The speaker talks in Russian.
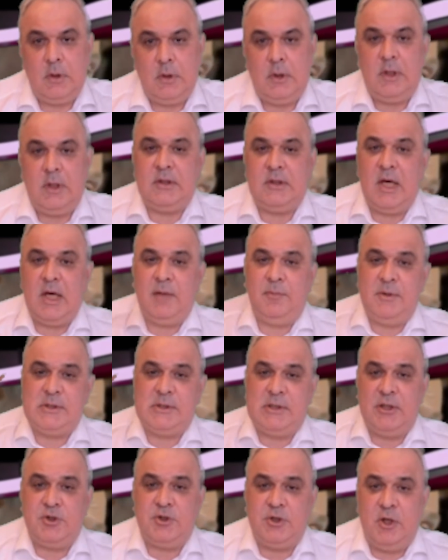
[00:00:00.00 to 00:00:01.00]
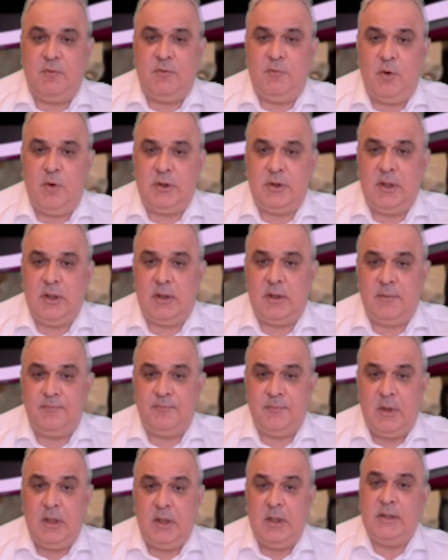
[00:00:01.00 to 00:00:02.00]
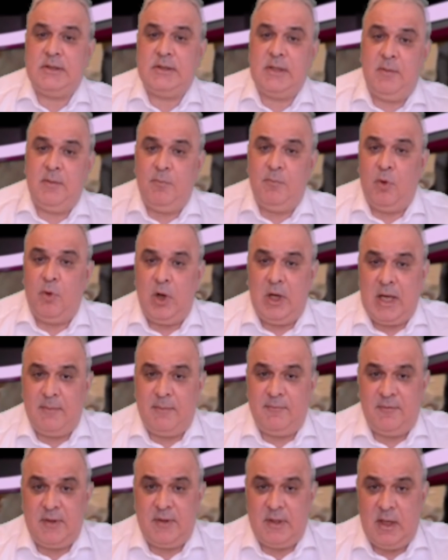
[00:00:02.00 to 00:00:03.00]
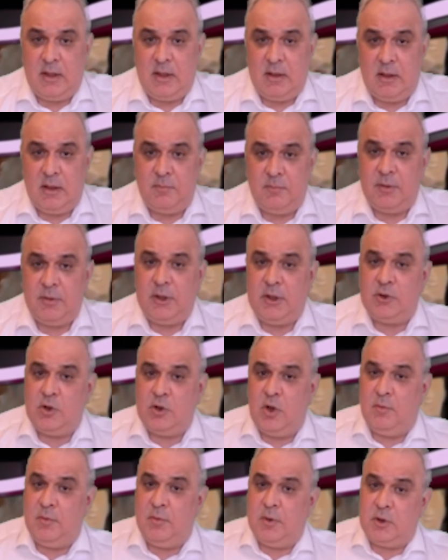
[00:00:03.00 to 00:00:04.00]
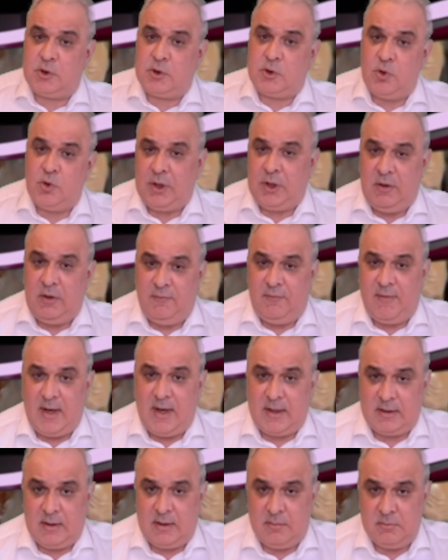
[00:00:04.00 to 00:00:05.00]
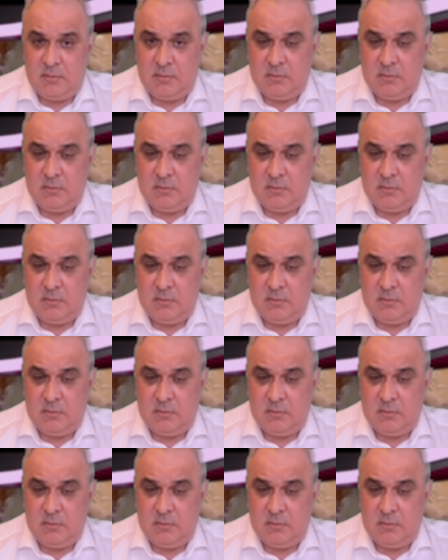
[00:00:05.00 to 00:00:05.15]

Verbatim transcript: Итак, без лишних водных и тем более обвинений, перейдем к сухим фактам.